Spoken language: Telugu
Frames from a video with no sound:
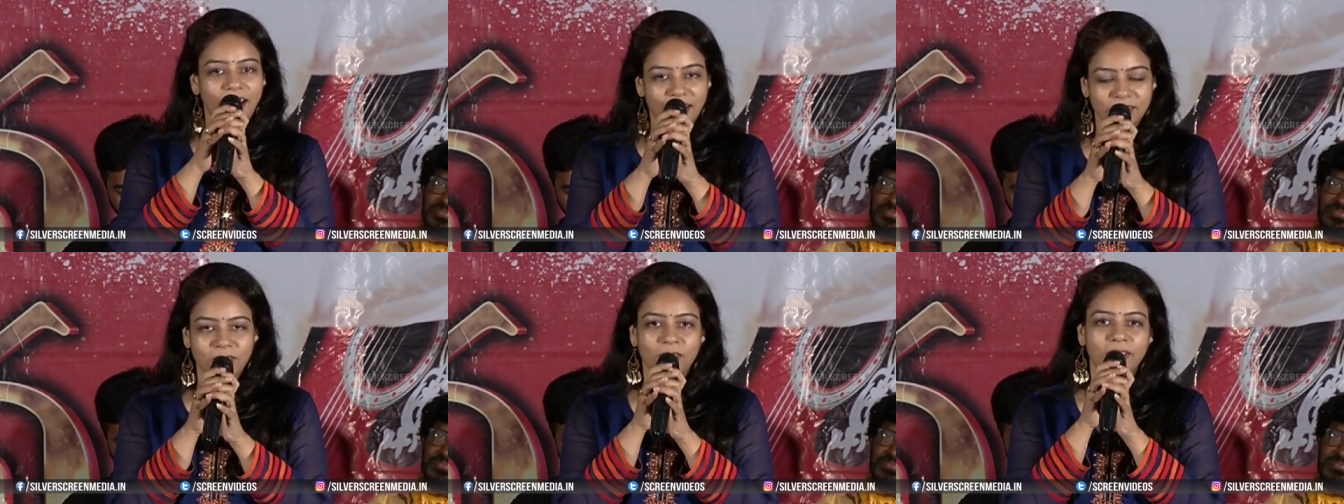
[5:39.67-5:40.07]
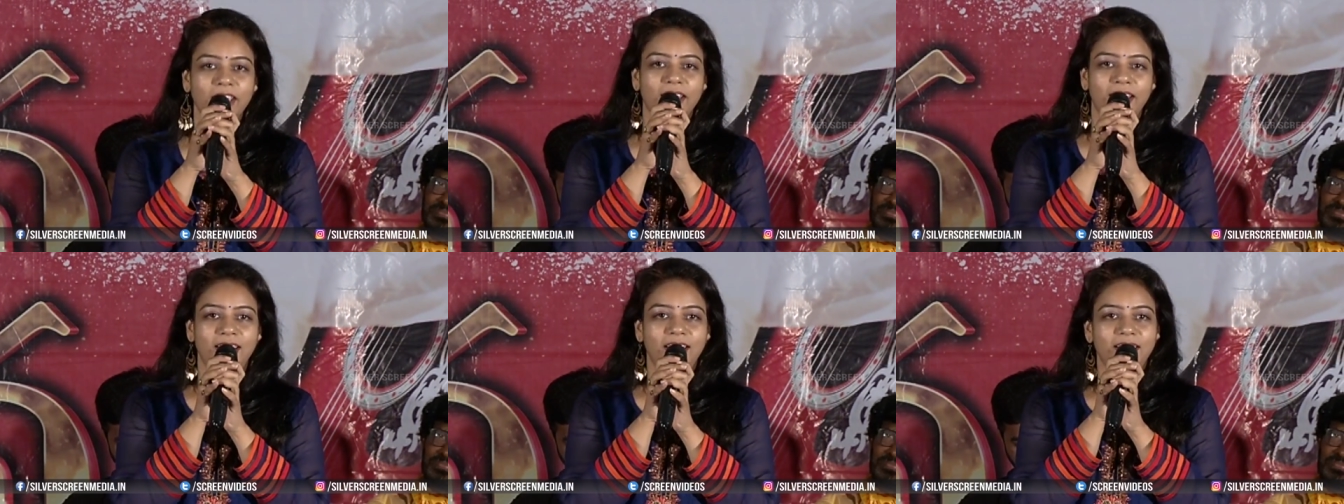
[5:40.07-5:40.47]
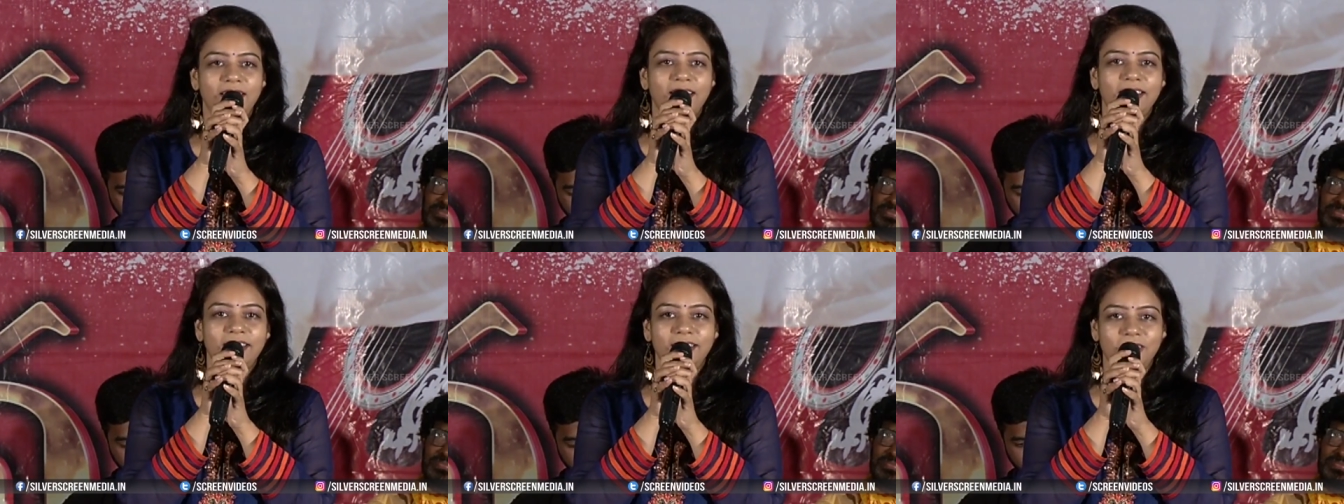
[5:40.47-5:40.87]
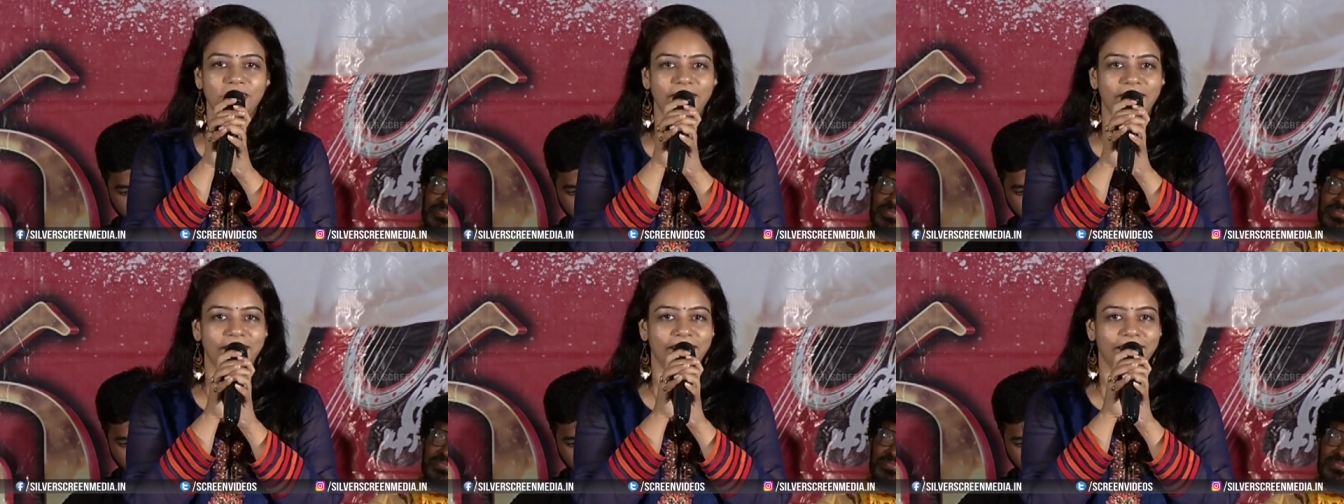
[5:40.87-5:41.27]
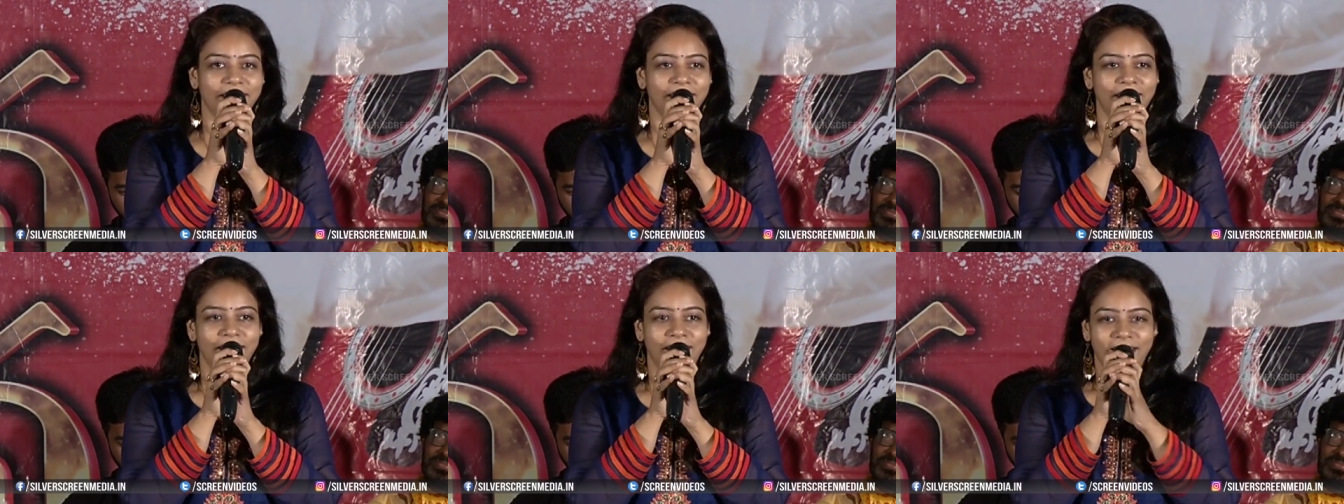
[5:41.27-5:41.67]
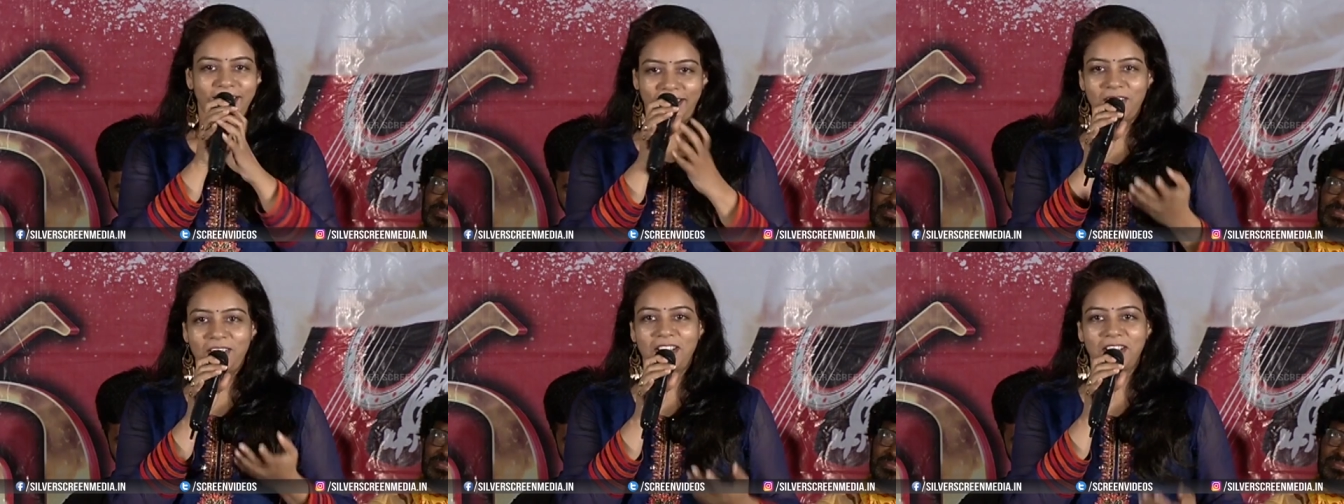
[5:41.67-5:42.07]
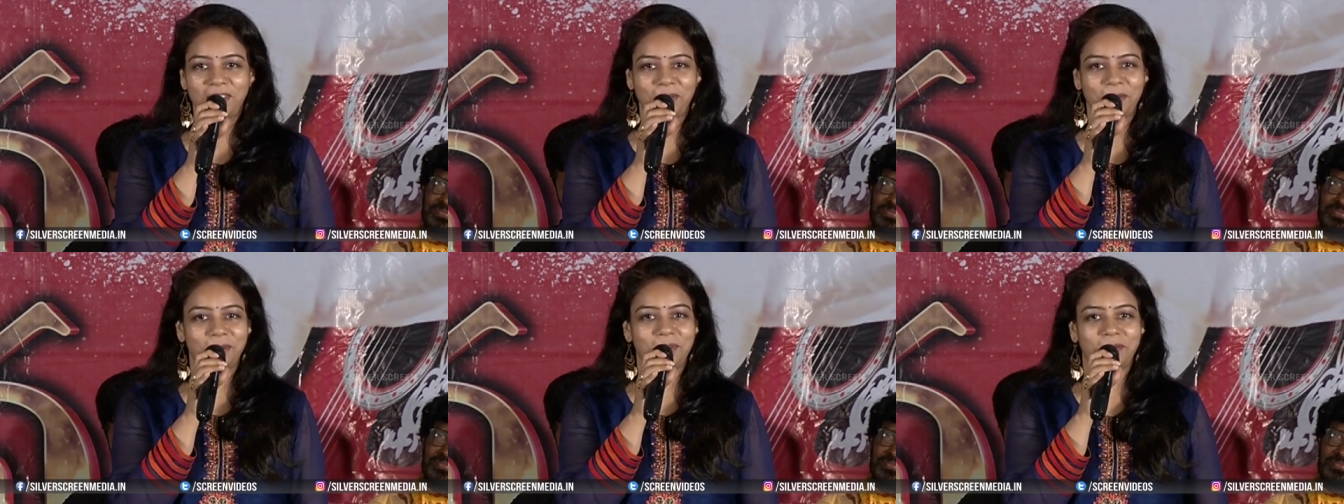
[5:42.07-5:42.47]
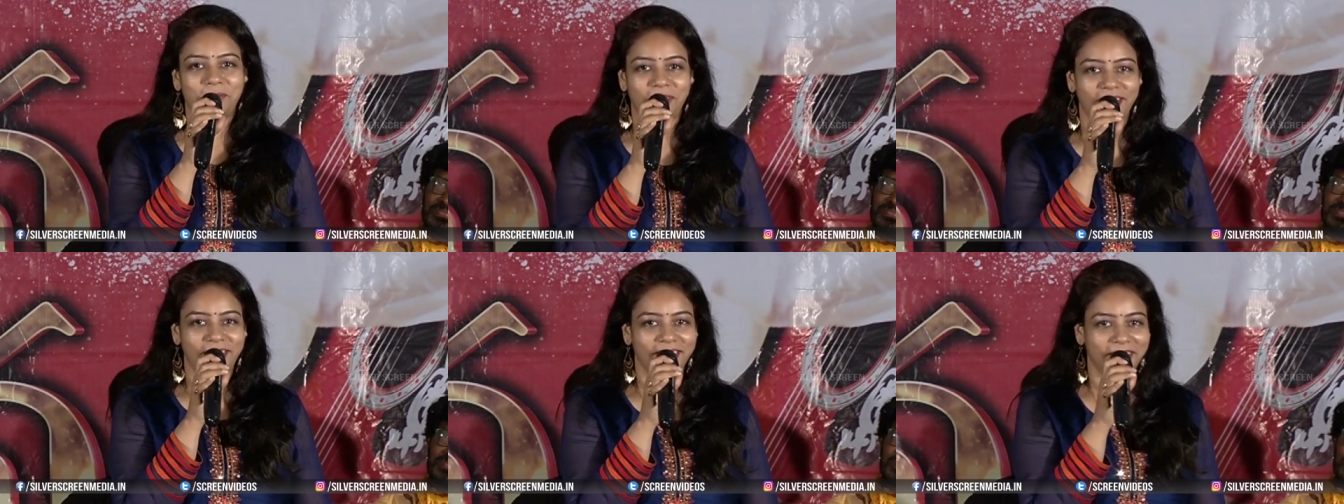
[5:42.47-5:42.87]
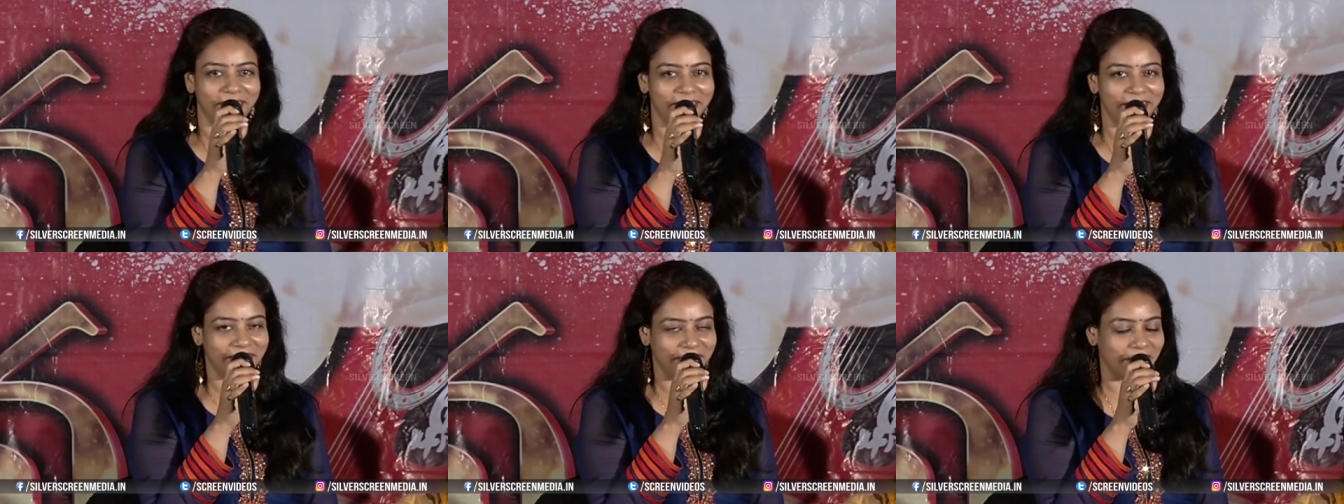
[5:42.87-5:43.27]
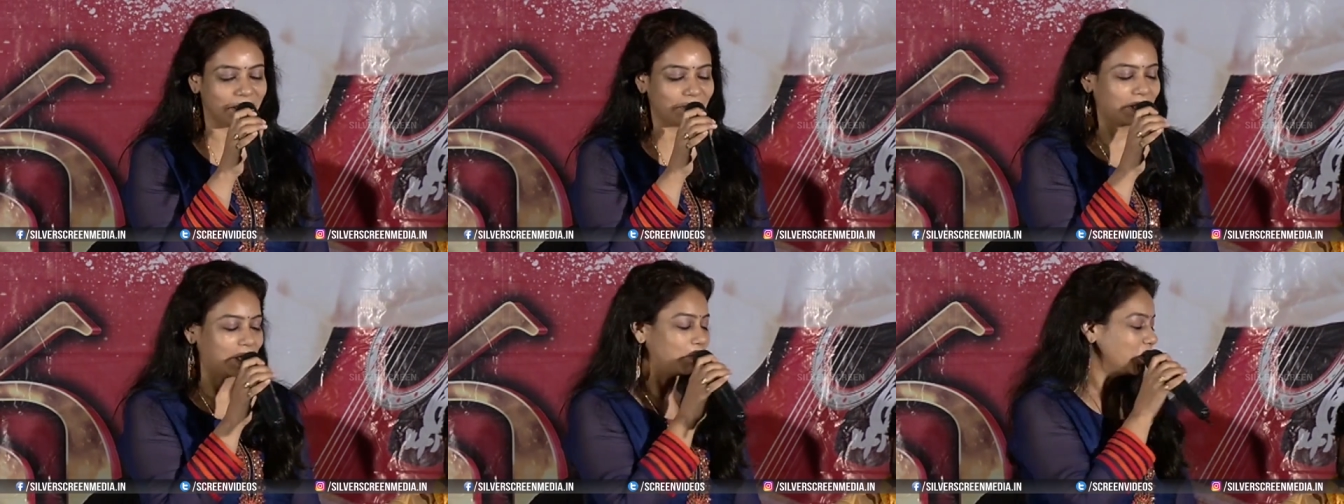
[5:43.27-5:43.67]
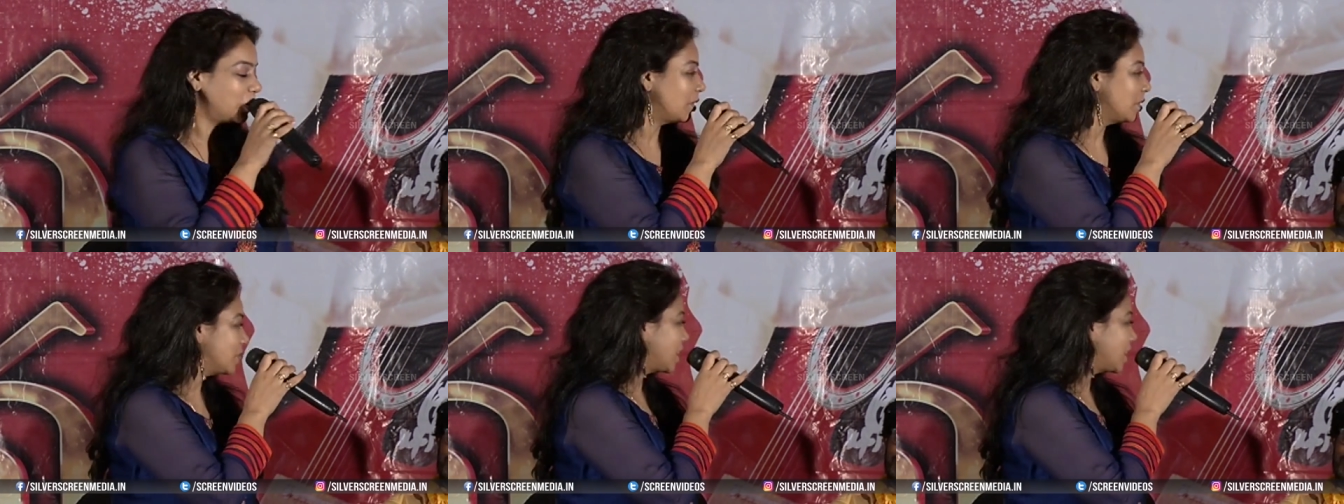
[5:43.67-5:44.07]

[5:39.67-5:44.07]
ఆ సాంగే హైలైట్గా నిలిచిందని నేను కాదు మన సరస్వతి పుత్రులు